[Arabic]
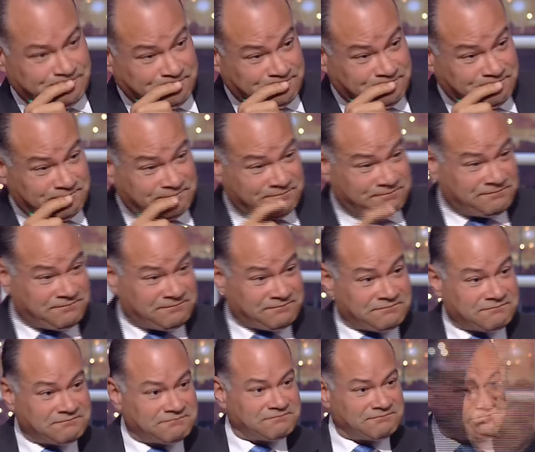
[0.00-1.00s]

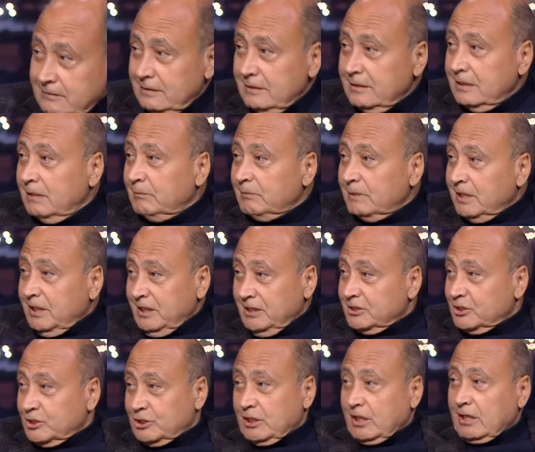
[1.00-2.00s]
ترضينا ترضينا من
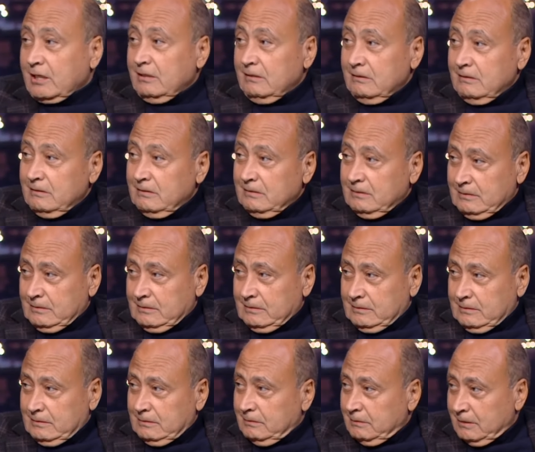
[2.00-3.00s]
ناحيه الشكل
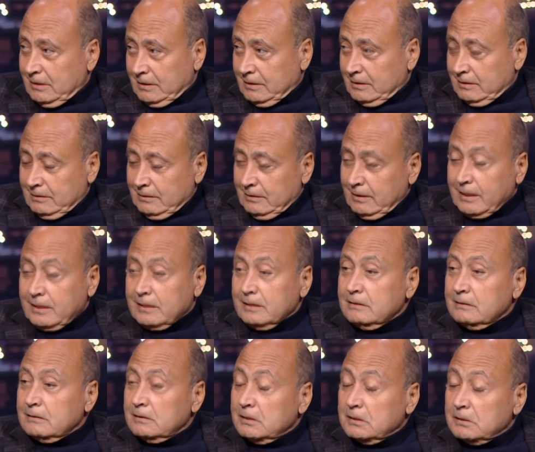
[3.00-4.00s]
آه،
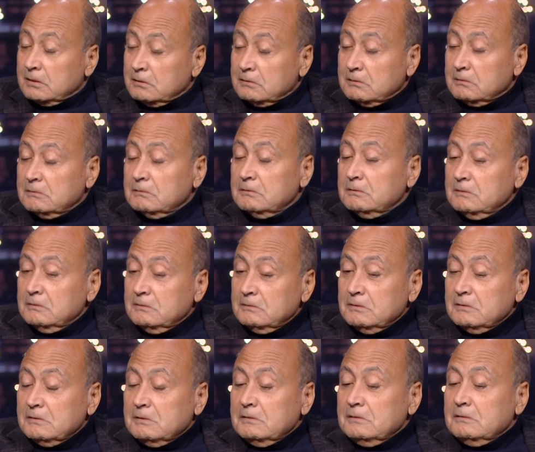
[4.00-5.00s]
لكن آه،
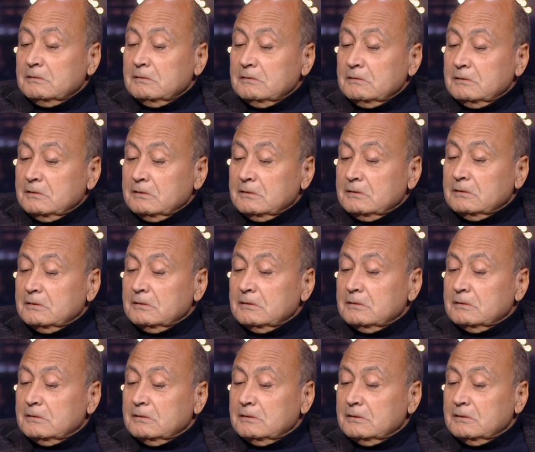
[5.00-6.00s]
هبقى
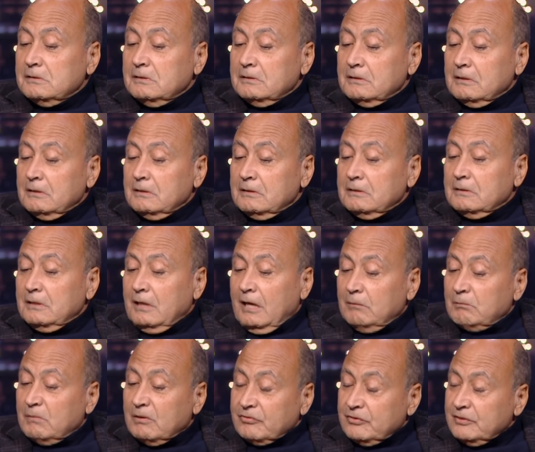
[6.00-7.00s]

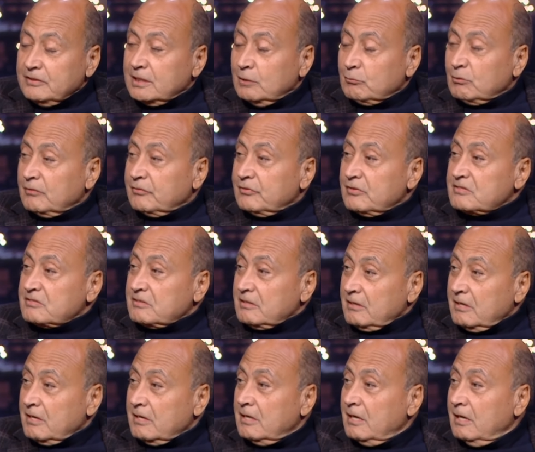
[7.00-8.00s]
آه، آه، في دوله
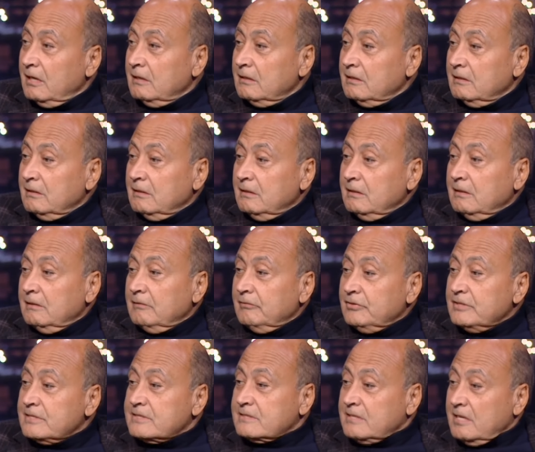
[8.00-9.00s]
فلسطينيه
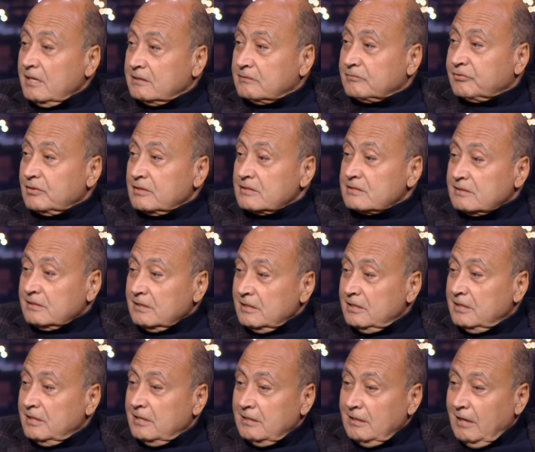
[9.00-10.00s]
في ستيت
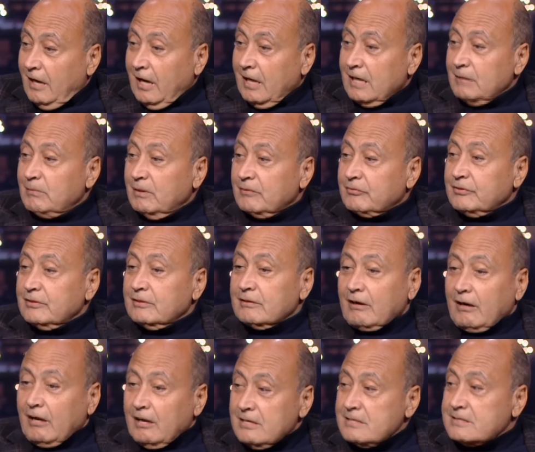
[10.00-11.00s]
فلسطيني هيبقى في
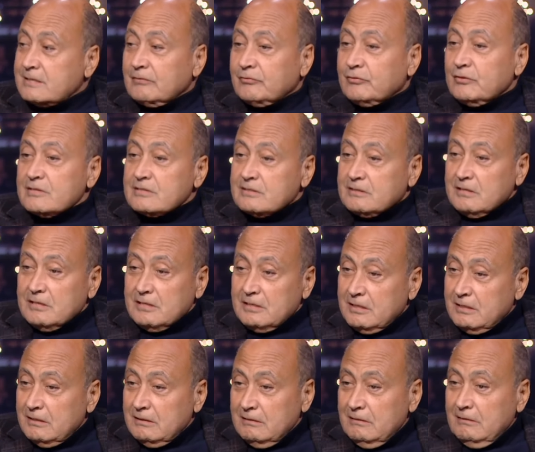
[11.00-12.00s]
الرئيس
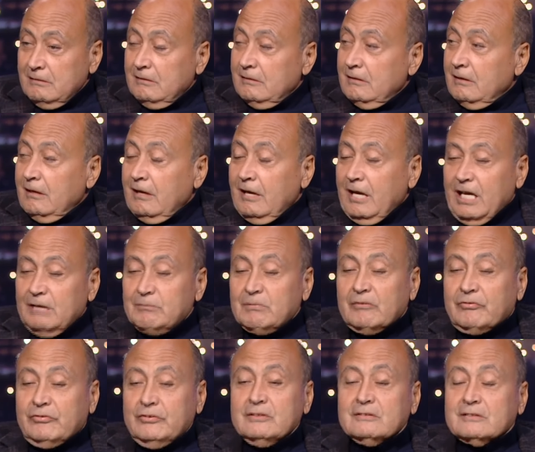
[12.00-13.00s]
الفلسطيني
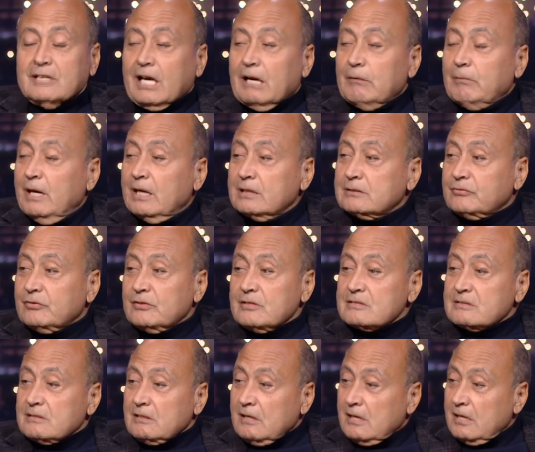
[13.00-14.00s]
هيبقى في انتخابات
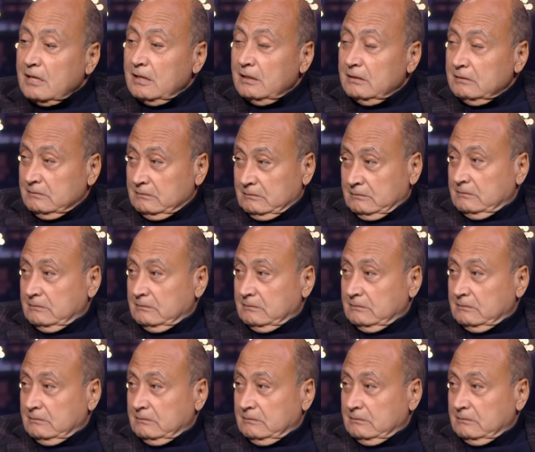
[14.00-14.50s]
فلسطينيه